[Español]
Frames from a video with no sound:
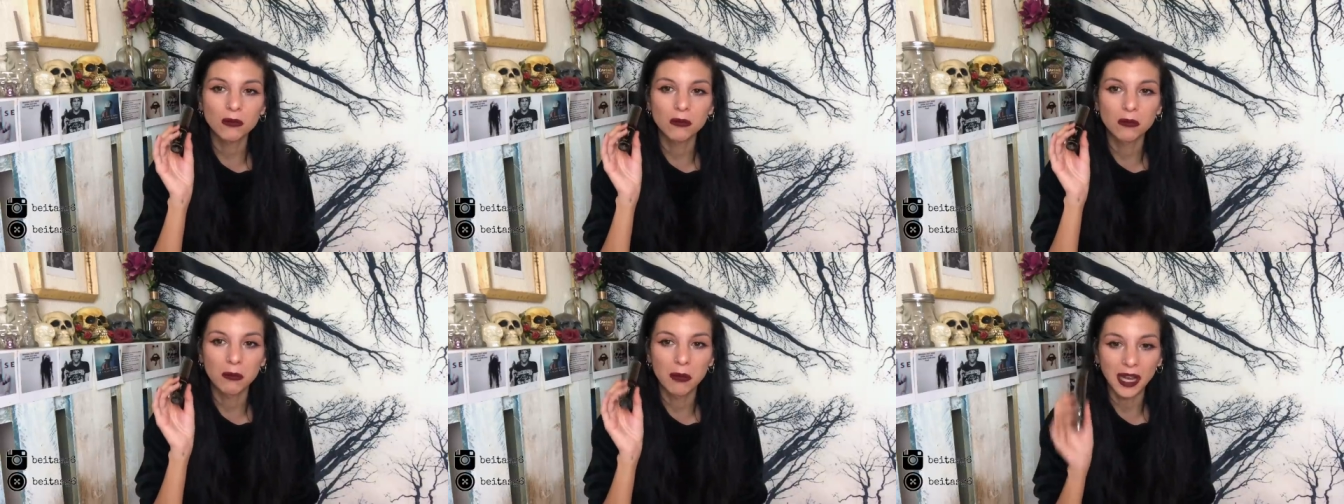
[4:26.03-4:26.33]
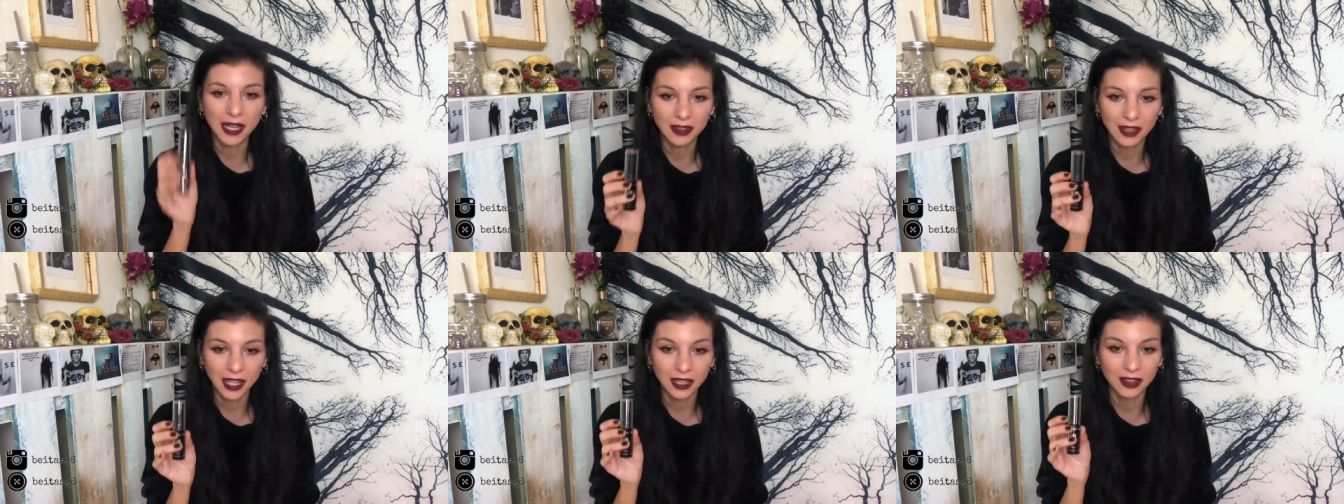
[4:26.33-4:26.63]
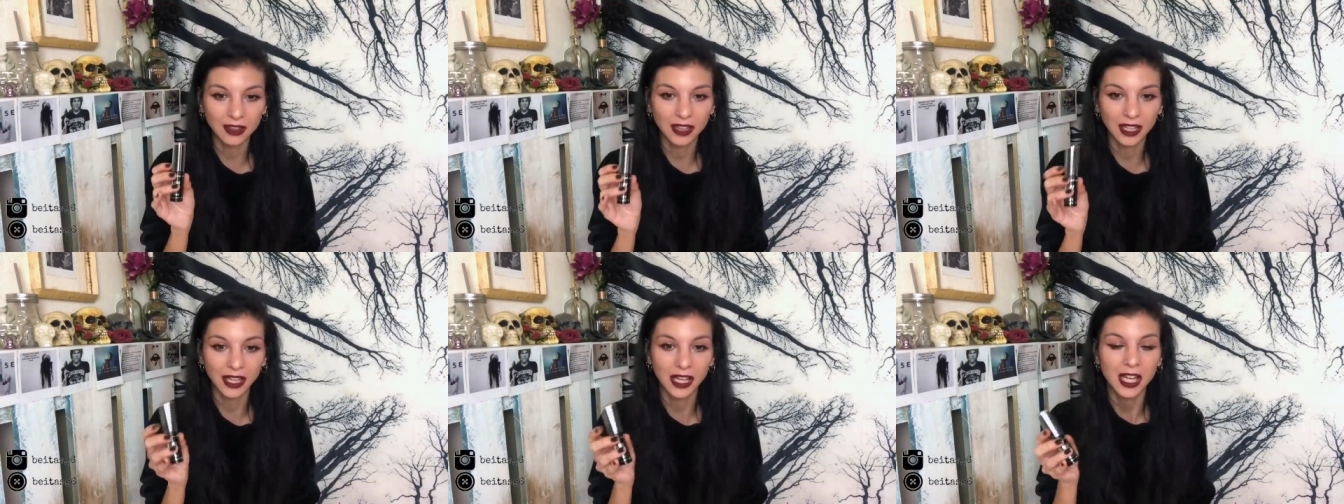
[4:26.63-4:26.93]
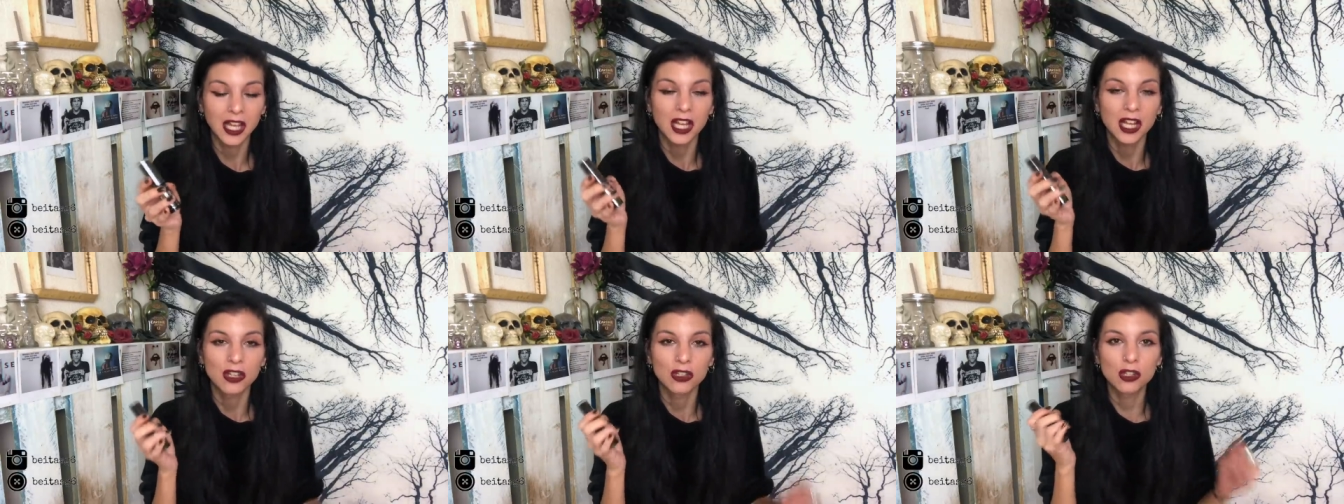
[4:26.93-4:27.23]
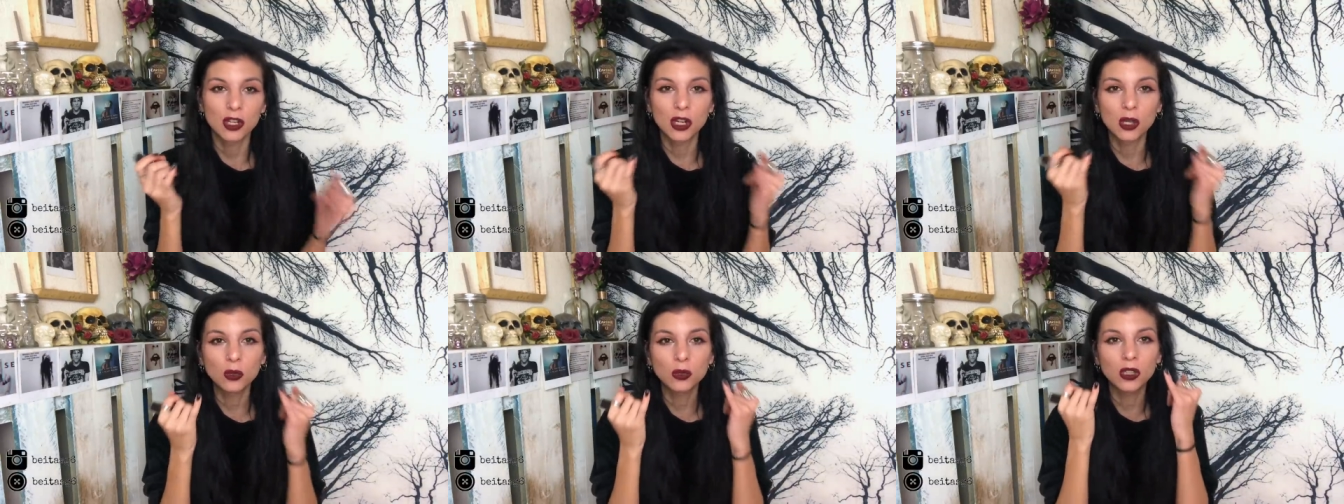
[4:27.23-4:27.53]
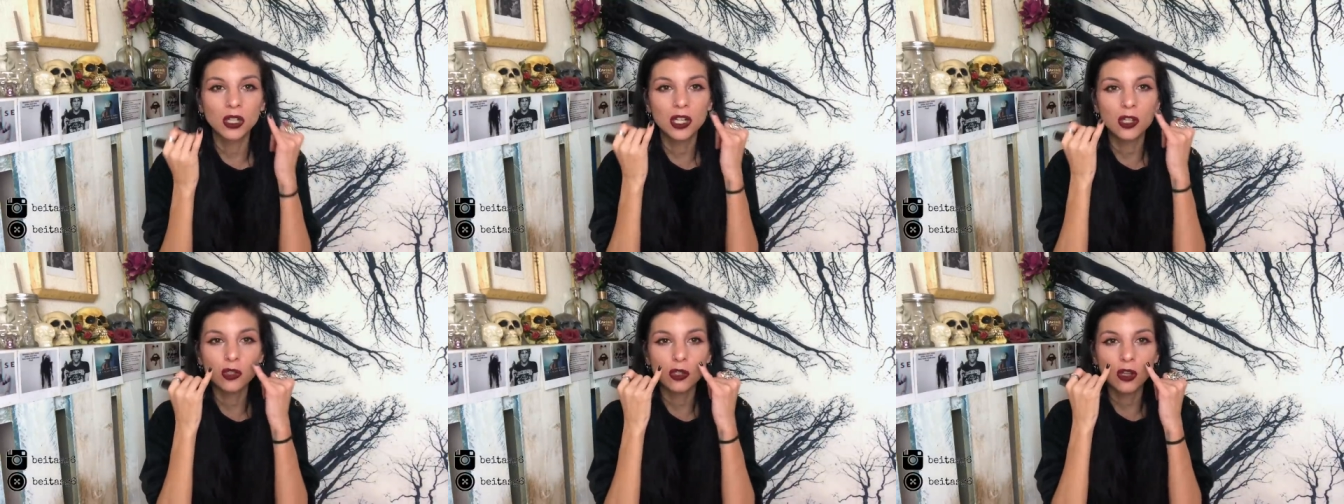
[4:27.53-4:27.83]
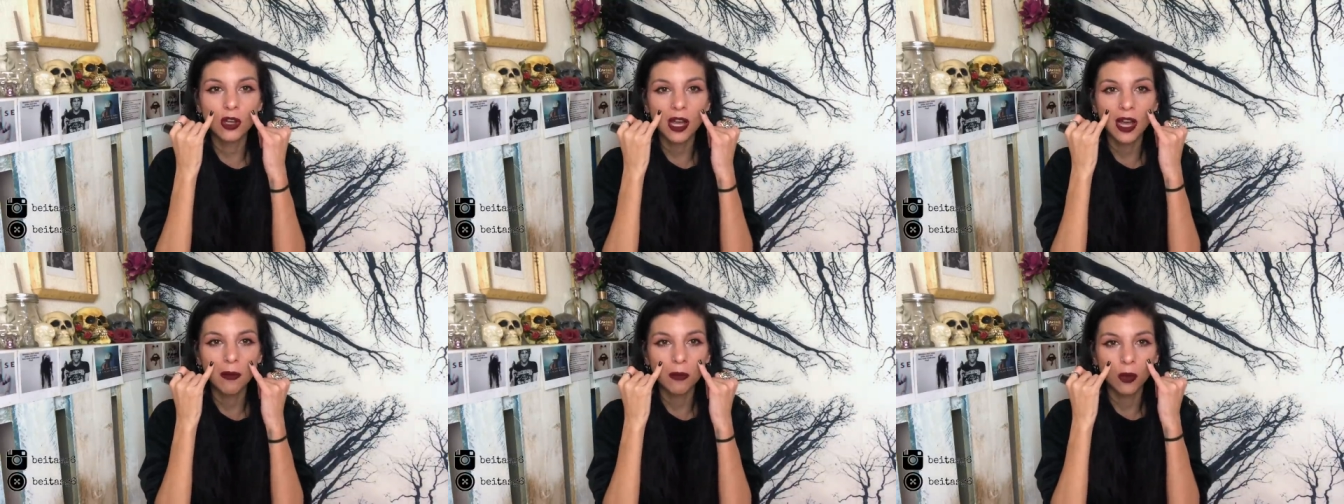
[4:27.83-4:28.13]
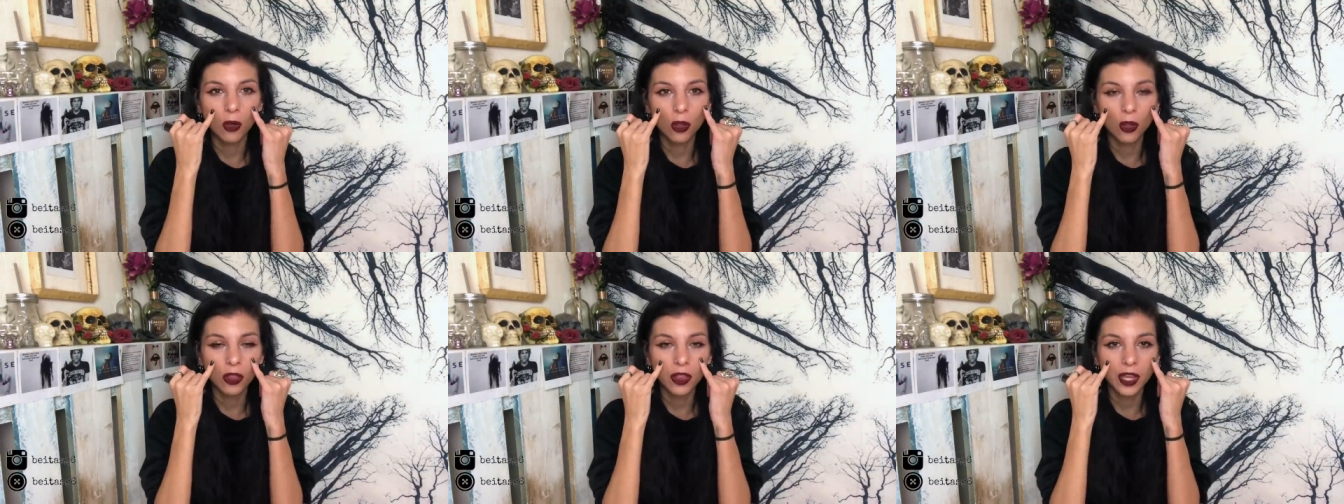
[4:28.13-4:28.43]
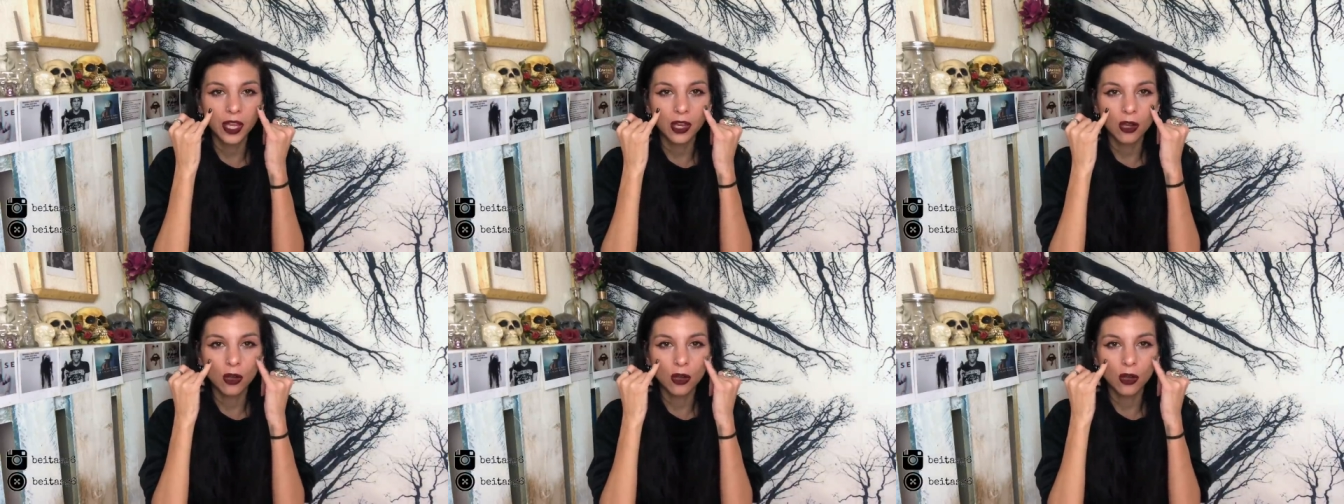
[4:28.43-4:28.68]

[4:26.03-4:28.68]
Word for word: bastante. Yo lo utilizo a modo de